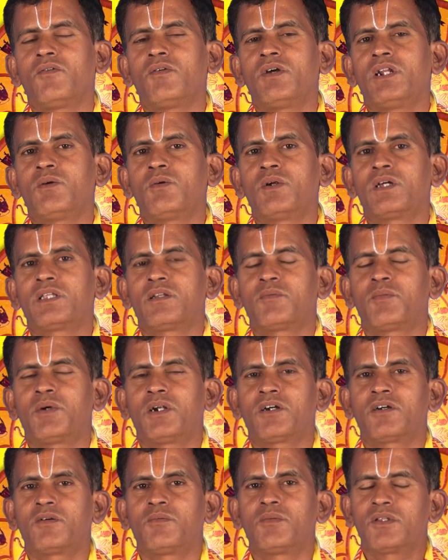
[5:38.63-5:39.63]
வெளி உலகத்தில்
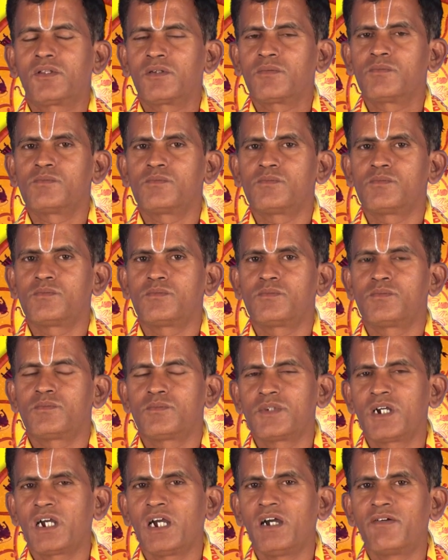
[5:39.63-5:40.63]
பழகும் பொழுதும்
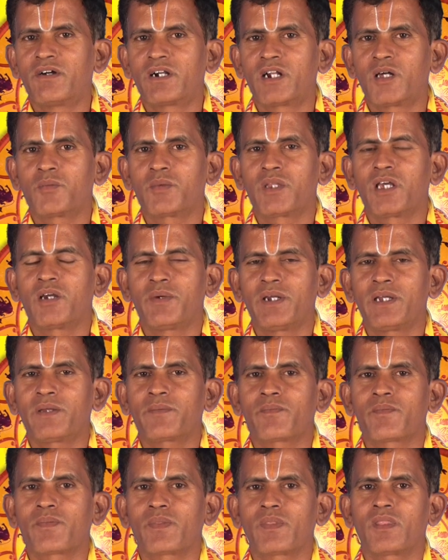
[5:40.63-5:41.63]
கவனம் தேவை
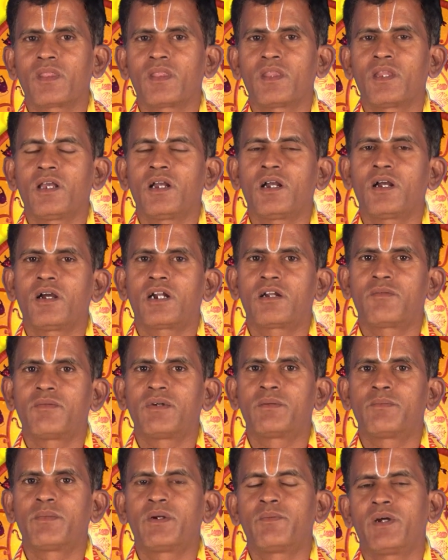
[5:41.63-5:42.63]

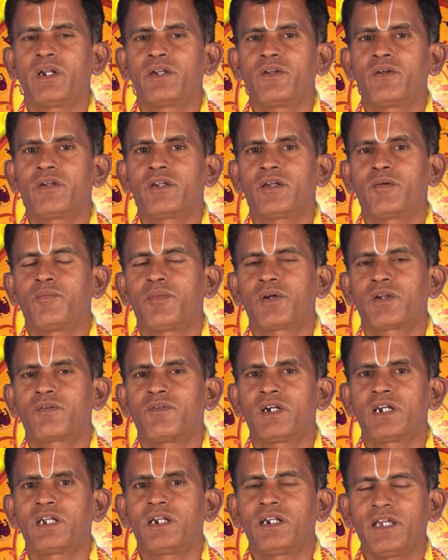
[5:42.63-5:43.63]
கணவன் மண்
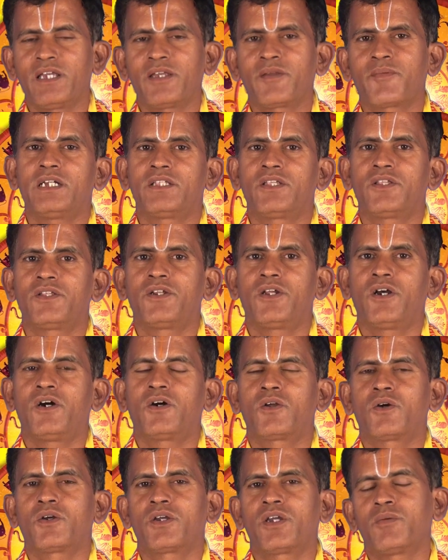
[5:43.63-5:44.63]
பரவாயில்லை ஆயுதத்துடைய
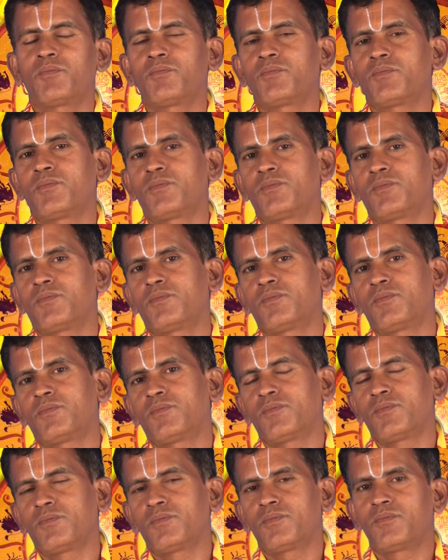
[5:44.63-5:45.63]
ஆரோக்கியம்
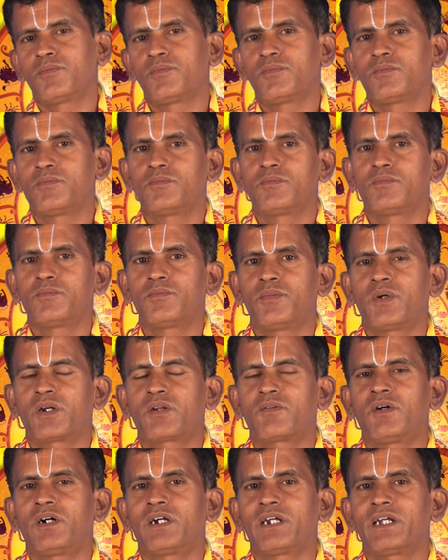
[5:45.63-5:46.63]

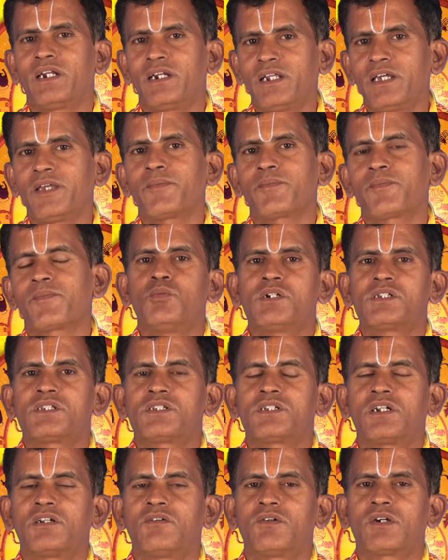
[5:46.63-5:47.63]
பரவாயில்லை உப
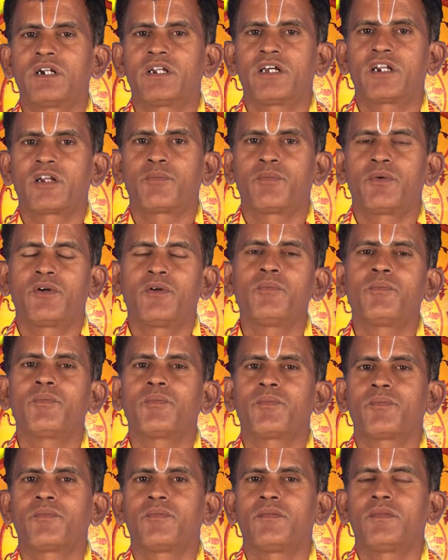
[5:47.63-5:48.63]
செலவுகள் ஏற்படும்
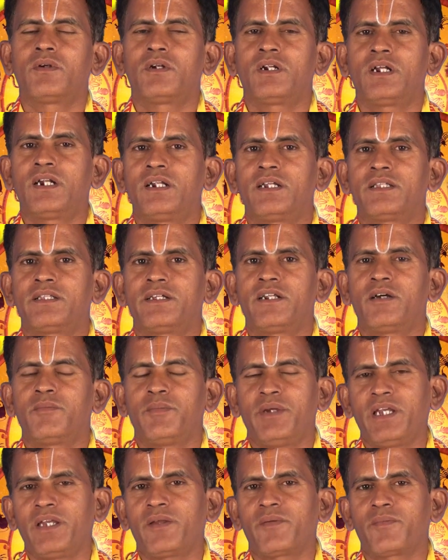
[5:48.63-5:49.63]
நல்ல தினமே